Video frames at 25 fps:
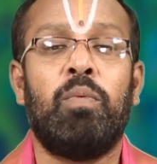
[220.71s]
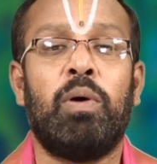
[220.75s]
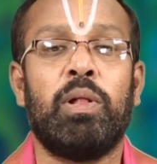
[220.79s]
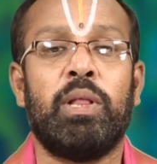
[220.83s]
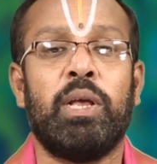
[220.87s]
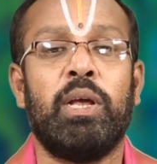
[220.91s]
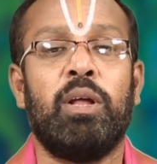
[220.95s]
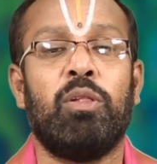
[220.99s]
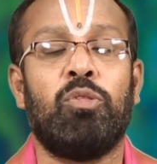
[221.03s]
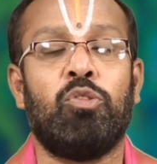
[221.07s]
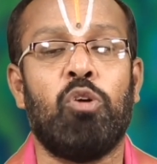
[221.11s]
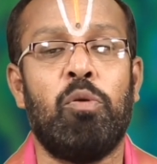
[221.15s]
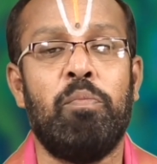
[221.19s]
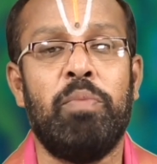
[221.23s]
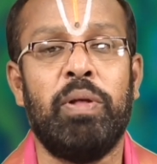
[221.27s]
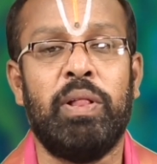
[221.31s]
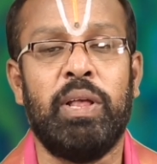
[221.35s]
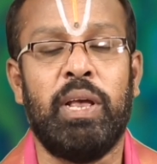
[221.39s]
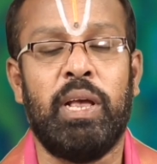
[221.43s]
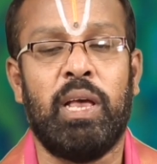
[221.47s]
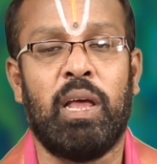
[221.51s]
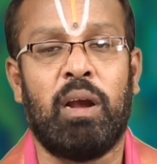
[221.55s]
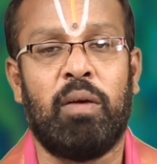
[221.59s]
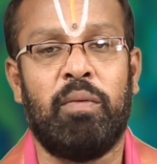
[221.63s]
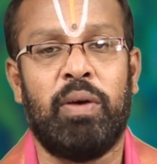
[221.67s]
ఉదయం
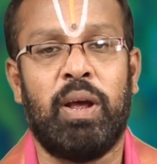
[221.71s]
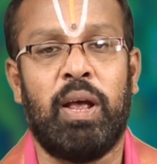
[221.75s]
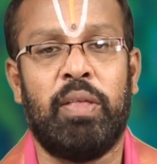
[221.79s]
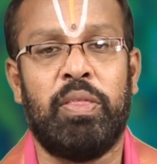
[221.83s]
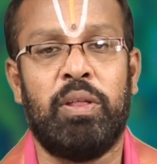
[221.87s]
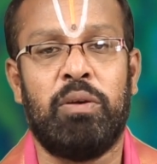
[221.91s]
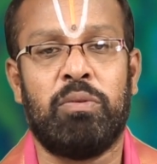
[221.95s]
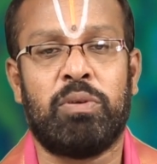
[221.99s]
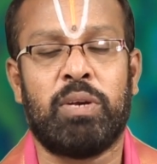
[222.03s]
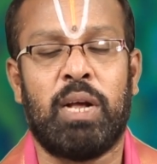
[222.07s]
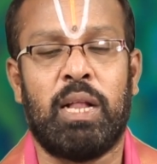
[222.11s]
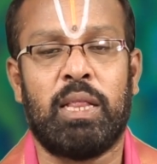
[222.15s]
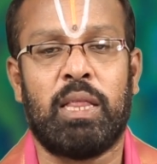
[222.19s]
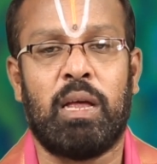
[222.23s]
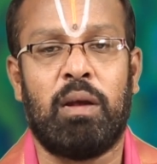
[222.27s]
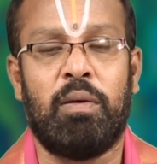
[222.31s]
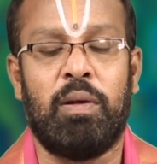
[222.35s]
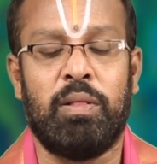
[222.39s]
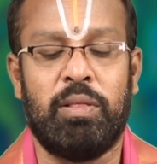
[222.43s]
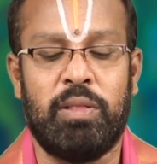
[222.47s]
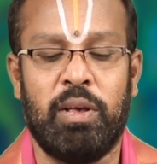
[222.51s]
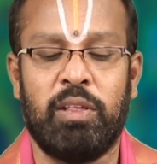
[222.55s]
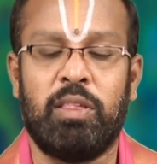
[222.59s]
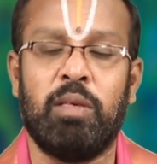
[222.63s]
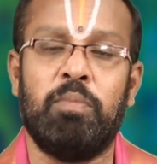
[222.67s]
తొమ్మిది ఇరవై ఐదు నిమిషాల
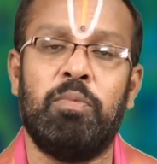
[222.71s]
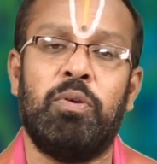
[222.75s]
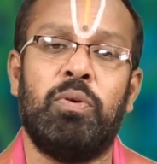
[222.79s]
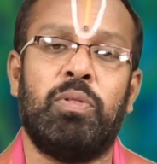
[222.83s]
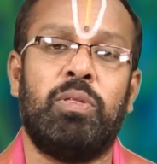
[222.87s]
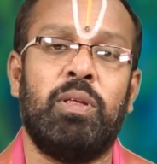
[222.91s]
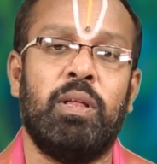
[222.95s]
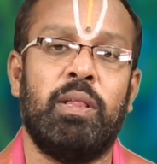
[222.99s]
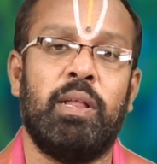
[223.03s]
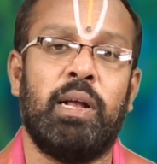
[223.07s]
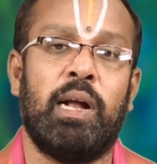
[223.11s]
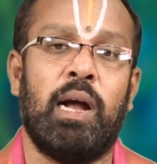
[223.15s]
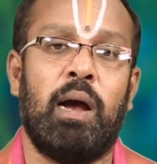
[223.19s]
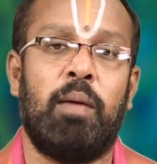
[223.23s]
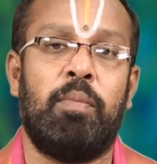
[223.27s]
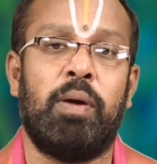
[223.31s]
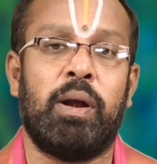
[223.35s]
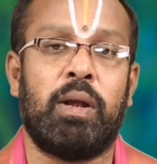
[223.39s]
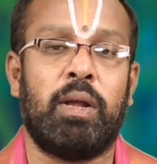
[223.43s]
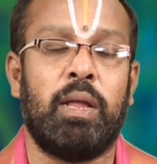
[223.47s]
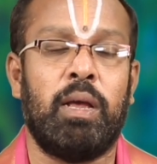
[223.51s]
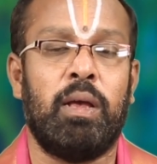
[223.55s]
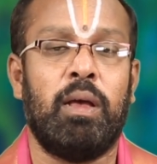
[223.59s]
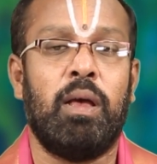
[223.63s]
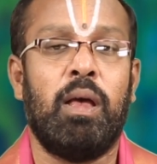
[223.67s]
తర్వాత దశమి వచ్చింది
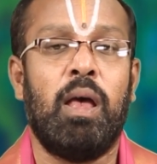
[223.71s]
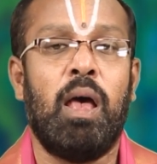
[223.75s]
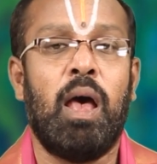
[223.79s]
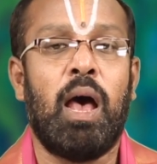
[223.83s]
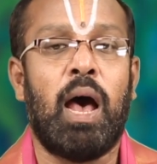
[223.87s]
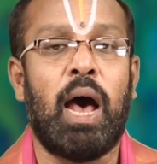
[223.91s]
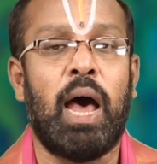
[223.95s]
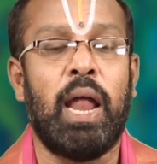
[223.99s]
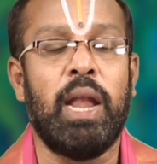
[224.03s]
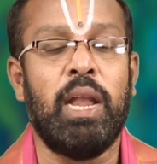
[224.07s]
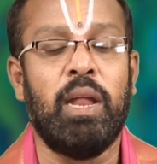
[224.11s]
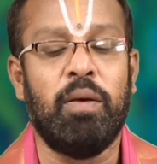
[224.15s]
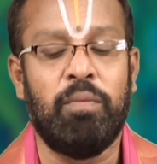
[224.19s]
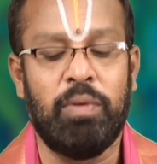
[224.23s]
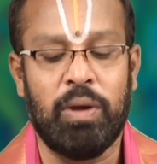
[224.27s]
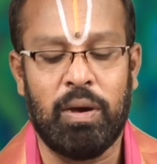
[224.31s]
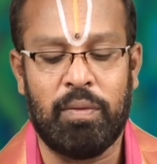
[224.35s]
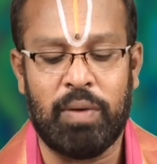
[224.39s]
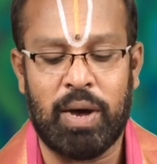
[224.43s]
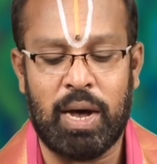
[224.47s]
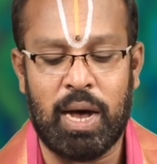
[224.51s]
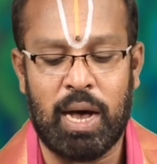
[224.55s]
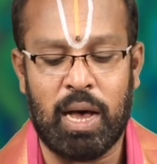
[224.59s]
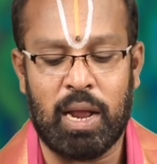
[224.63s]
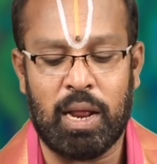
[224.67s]
కాబట్టి అన్ని
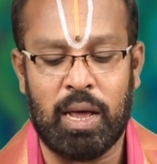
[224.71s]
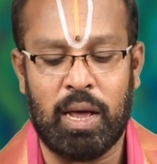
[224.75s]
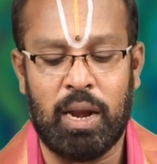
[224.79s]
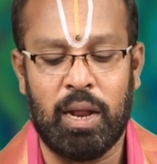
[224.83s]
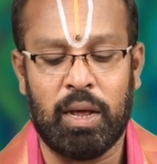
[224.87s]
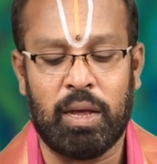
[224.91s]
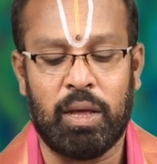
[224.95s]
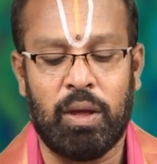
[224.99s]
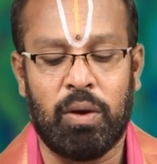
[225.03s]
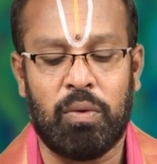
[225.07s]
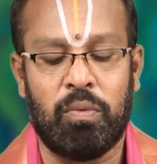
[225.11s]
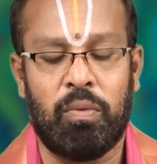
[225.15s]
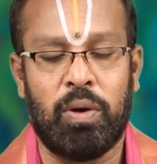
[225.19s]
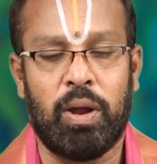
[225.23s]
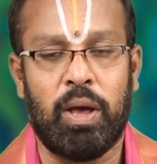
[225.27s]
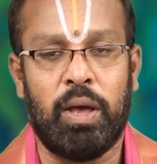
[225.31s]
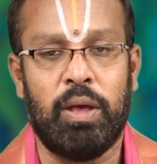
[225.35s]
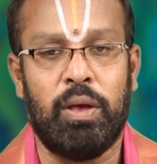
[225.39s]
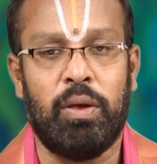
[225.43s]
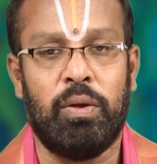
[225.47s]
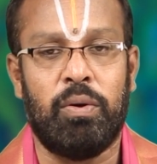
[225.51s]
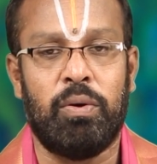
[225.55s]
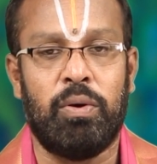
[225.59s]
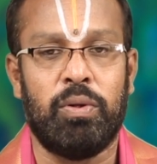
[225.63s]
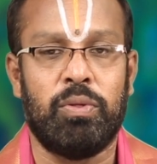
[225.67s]
వ్యవహారాలకి కూడా
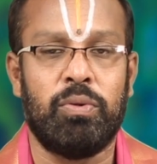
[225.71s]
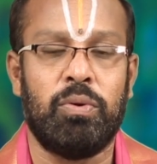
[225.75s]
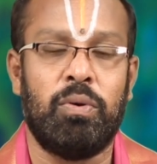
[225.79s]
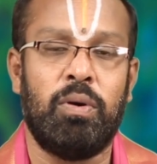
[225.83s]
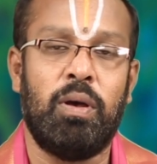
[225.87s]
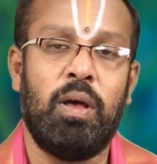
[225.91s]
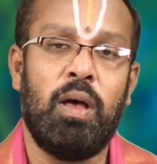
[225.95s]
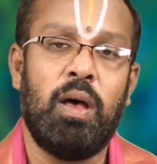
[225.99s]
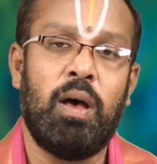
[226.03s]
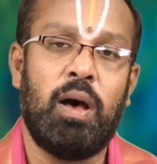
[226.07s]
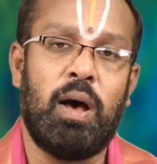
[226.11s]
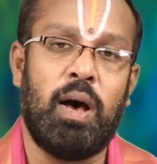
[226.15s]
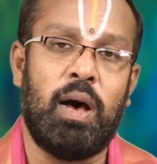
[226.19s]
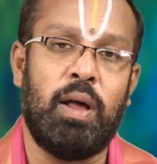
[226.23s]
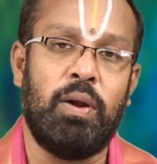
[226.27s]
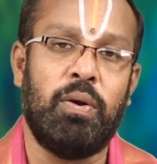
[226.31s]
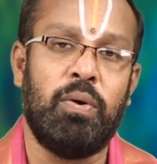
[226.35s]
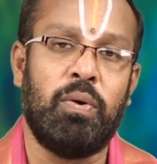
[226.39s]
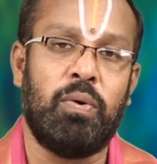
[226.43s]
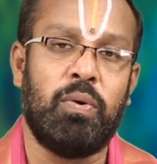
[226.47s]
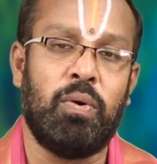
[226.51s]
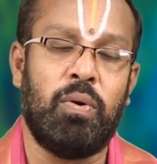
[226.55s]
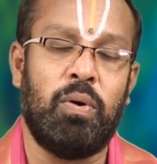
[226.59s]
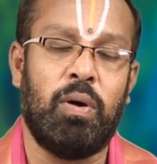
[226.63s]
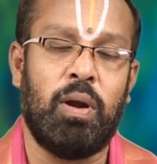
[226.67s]
ఈరోజు
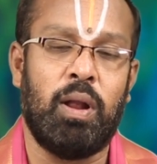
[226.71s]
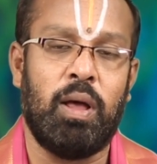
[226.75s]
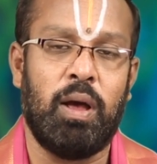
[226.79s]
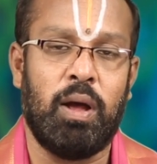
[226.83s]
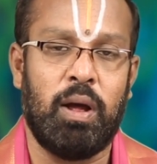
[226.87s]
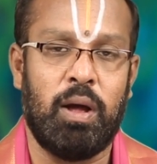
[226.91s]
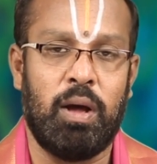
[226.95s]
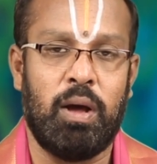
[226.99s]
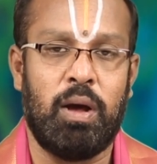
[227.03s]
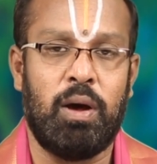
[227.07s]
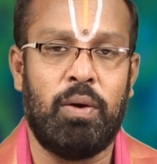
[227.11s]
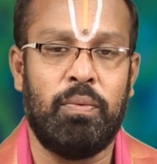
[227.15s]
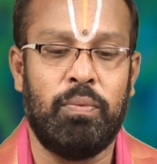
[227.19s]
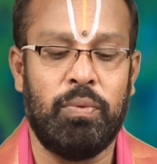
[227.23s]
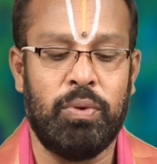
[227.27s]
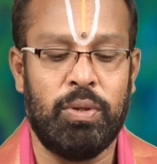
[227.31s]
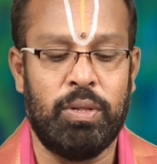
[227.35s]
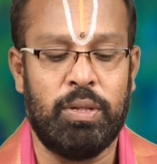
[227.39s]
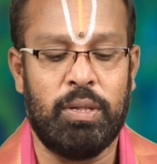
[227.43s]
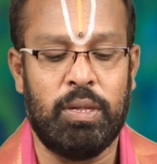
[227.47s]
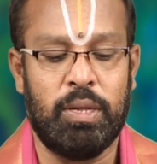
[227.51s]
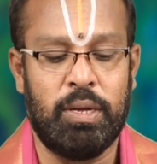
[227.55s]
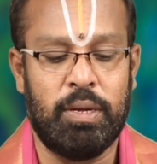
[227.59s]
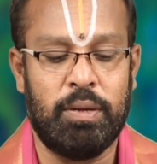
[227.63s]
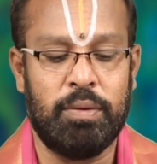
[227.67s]
అనుకూలంగా
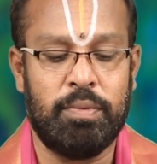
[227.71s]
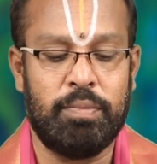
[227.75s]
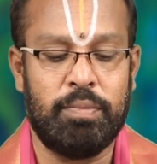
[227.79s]
ఉంది